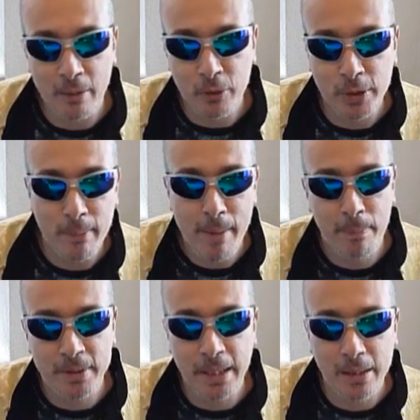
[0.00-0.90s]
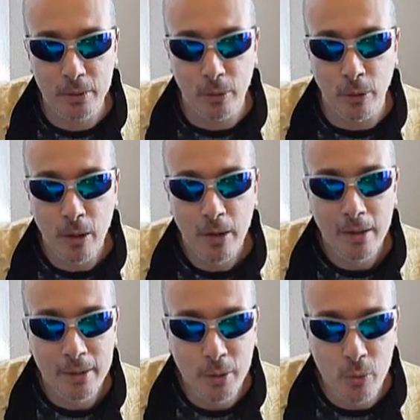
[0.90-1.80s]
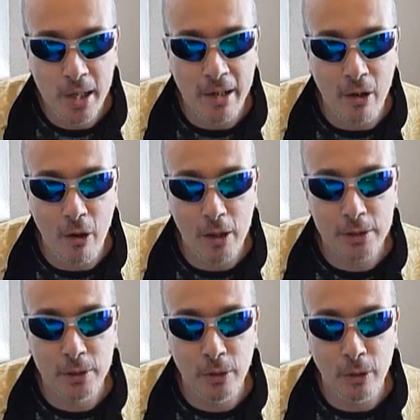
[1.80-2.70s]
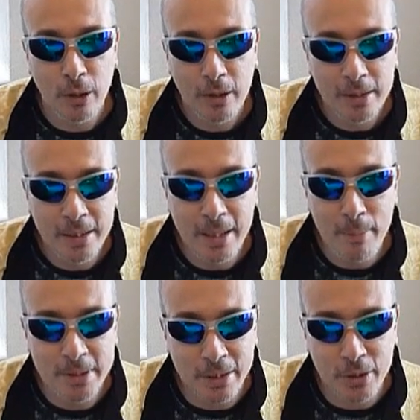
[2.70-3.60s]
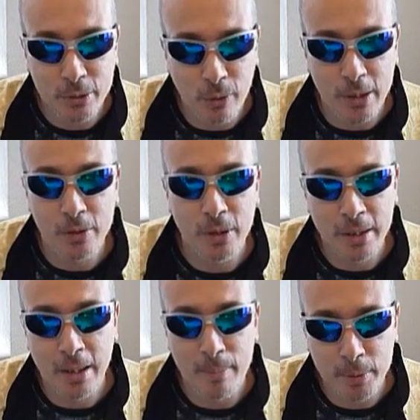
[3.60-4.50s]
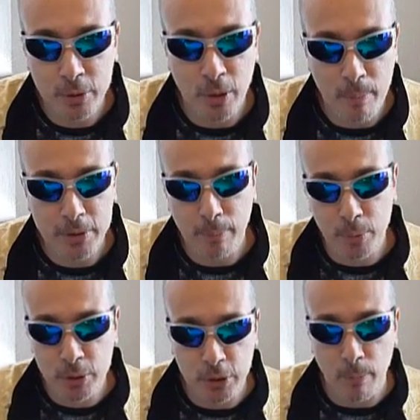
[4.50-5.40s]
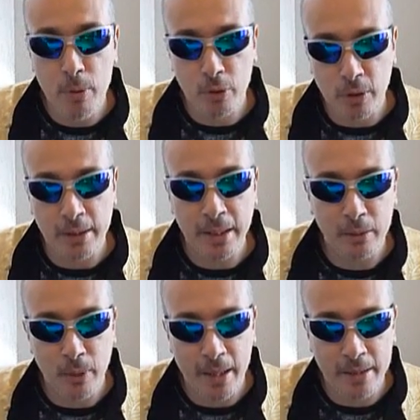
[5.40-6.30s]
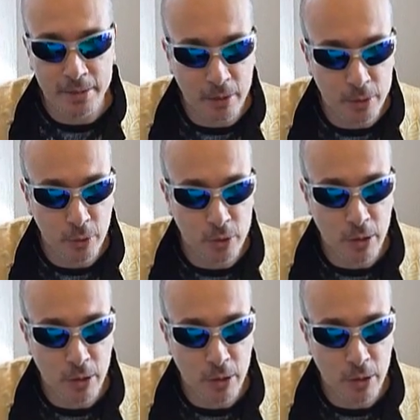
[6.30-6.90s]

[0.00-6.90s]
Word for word: Non si è mai parlato di un accordo di libera circolazione delle persone, però purtroppo io sono andato anche a ritroso a